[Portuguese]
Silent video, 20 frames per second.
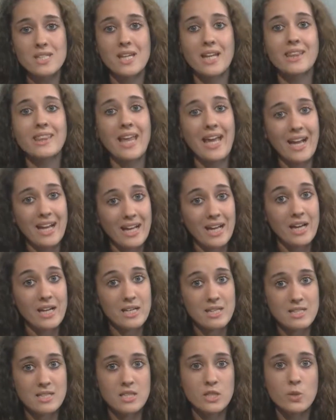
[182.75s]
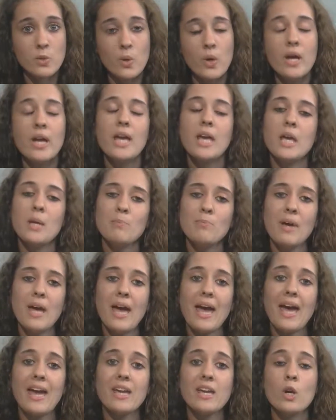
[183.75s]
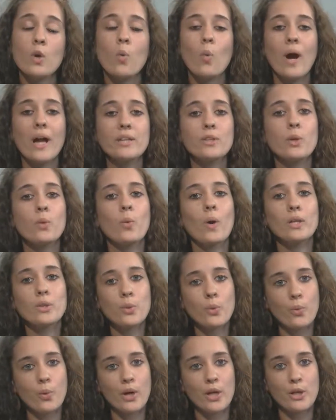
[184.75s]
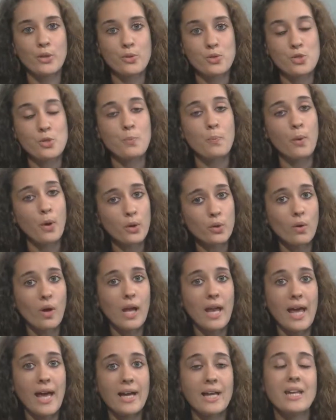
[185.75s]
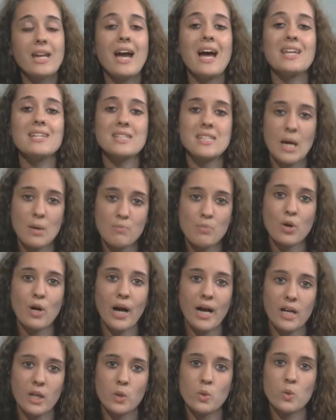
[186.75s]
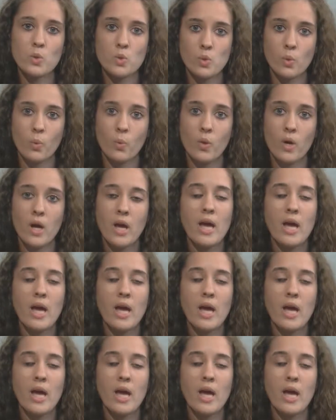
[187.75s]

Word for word: até Carazinho e BR-448 de Porto Alegre a Sapucaia do Sul.